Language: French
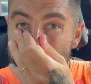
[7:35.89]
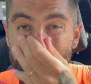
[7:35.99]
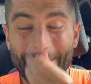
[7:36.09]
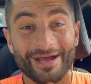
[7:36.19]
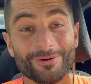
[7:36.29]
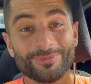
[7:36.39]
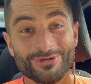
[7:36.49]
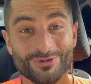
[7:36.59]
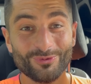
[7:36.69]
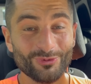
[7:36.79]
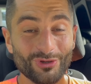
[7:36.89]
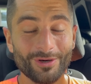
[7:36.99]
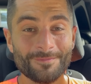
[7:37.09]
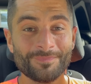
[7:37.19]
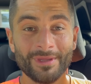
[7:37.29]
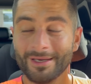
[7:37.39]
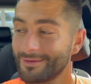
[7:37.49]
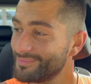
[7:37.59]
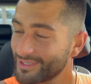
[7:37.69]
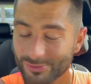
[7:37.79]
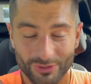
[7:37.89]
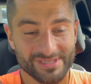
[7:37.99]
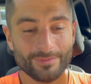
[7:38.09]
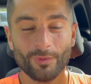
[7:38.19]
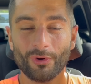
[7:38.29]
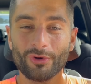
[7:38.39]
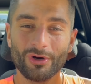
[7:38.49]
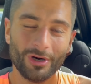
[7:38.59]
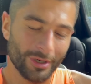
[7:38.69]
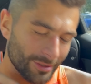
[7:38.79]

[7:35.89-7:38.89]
et eh, comment je suis content. Bien sûr, c'est mon record.